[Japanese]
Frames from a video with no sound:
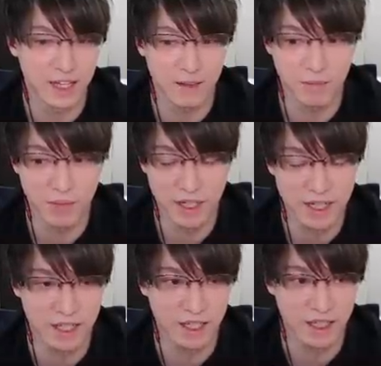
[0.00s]
やっぱ
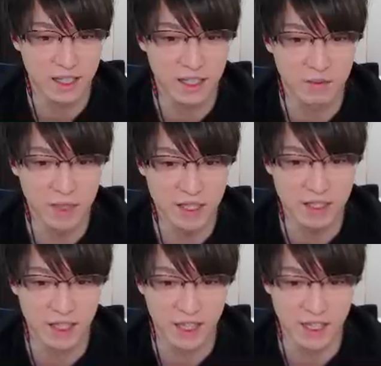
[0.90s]
りなんかいま
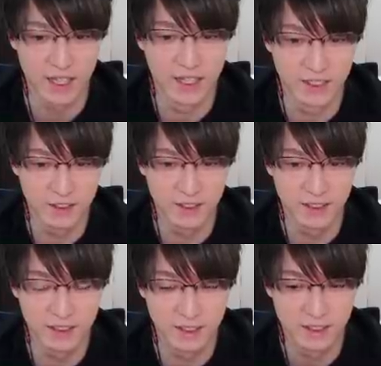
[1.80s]
すね。
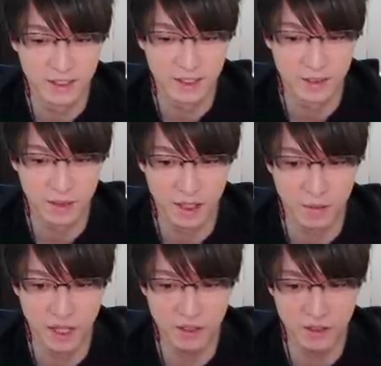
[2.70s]
なんか
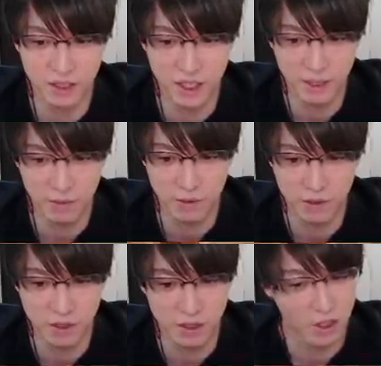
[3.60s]
バグでやっぱ映っ、い
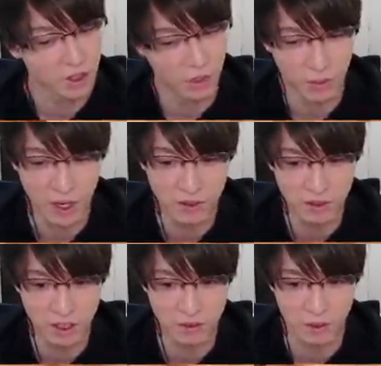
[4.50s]
やバグ
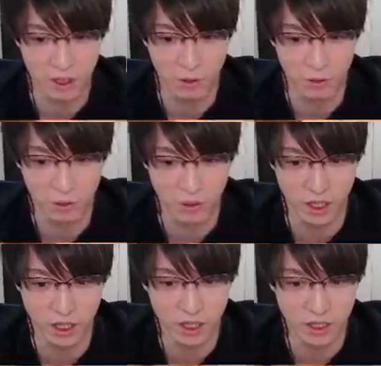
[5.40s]
なのかなほんとこ
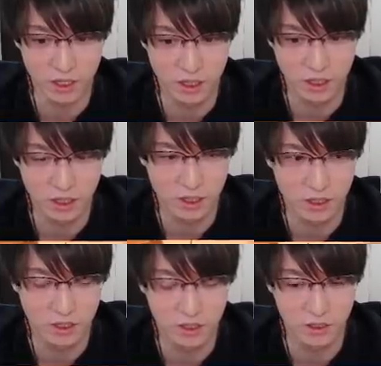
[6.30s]
れ。
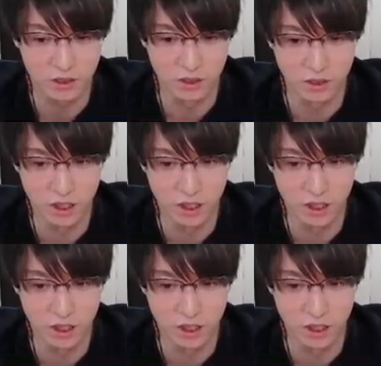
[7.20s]
うん、